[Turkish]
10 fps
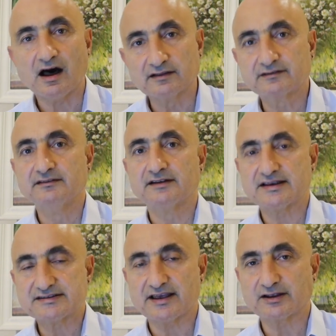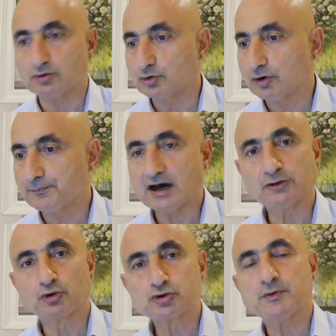altın da destekliyor.
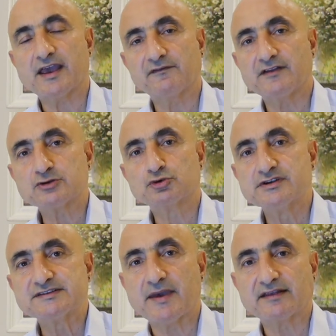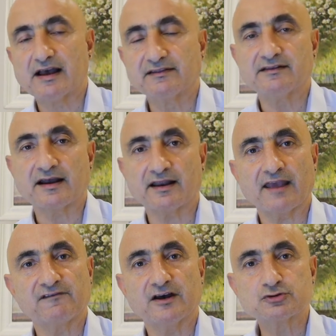Daha doğrusu bu enflasyonist beklentiler, yani
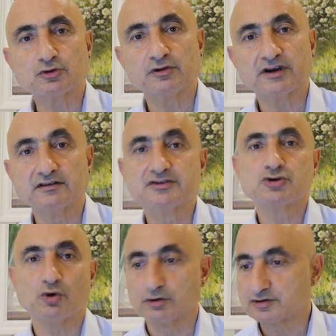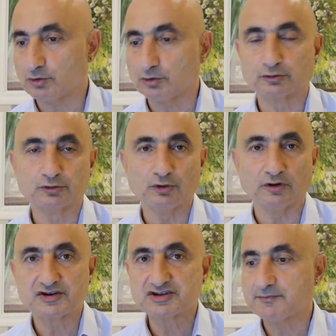enflasyonun kalıcı ol, olduğu
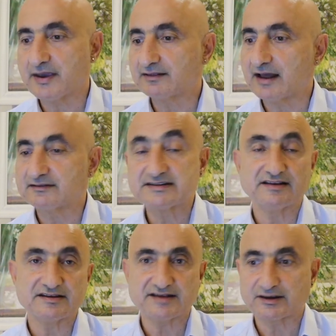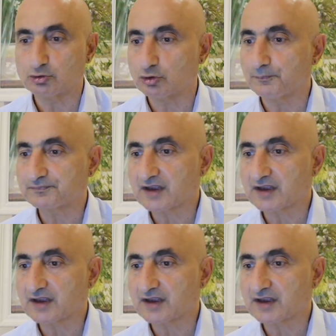olacağı beklentisi destekliyor